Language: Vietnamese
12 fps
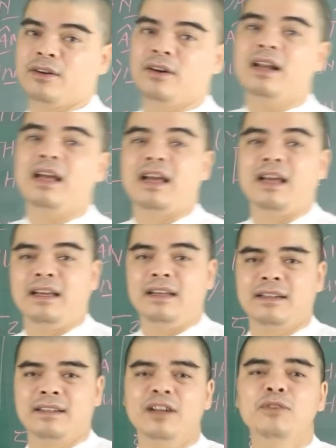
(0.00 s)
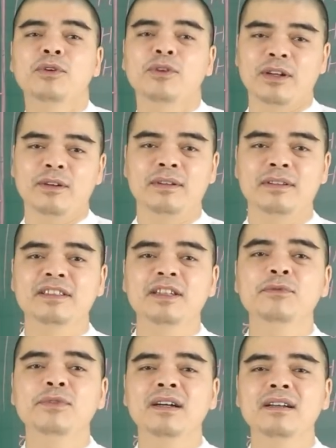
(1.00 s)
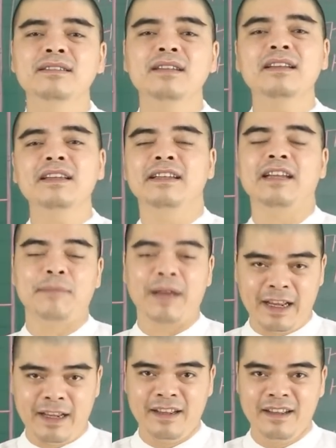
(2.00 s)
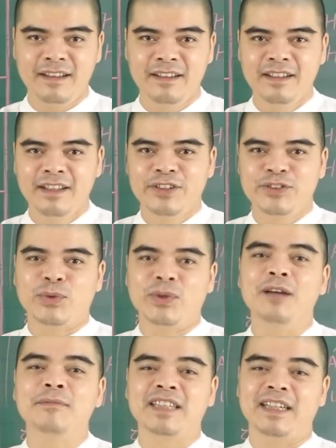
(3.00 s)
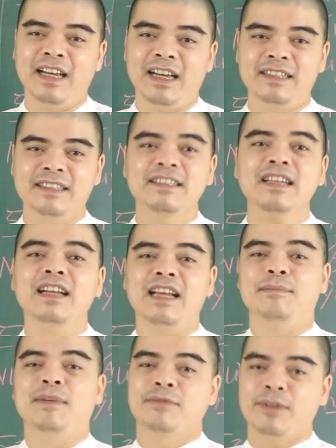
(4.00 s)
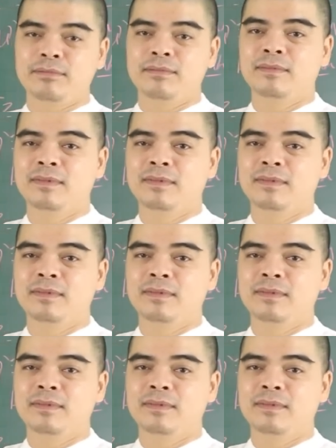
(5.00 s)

nó là các cụ nói đó, Diêm Vương rất kỵ đàn bà, rủi lầm xảy nạn chắc là mạng vong.